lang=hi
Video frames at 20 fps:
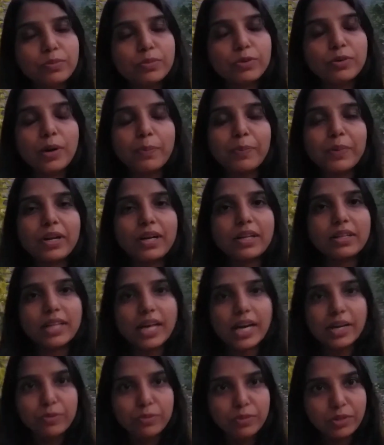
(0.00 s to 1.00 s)
वो अपना
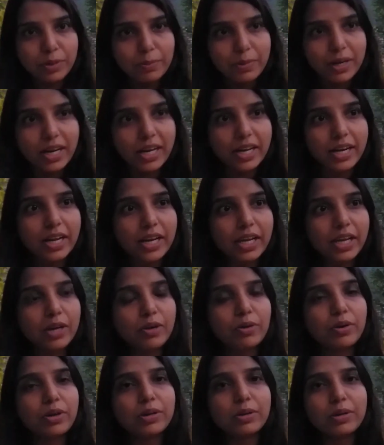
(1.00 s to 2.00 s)
दायित्व निभा रही हैं
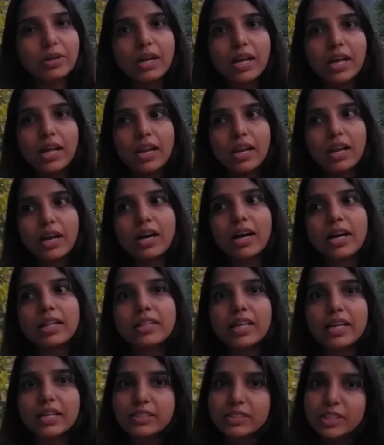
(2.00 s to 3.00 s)
और
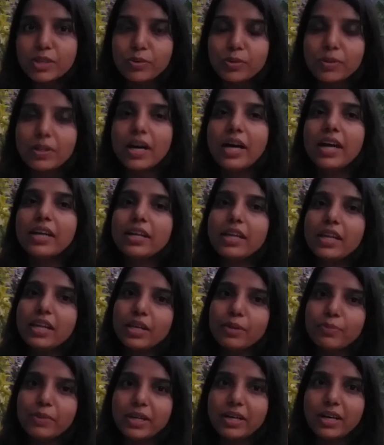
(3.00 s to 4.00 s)
लगातार इसके उत्थान के
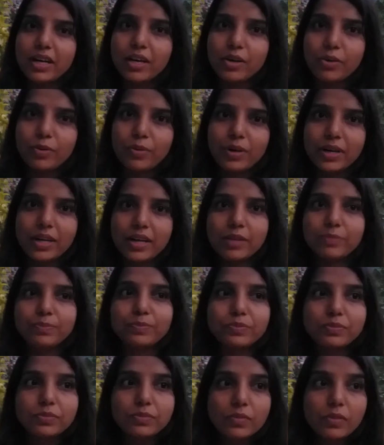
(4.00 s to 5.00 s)
लिए भी कार्य हो रहा
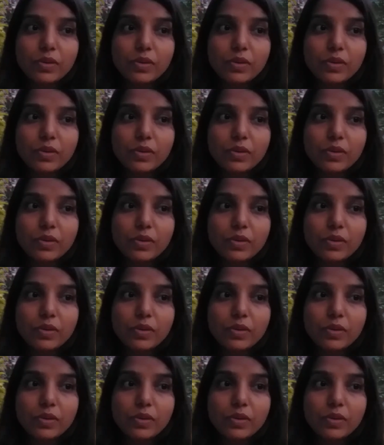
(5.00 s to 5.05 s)
है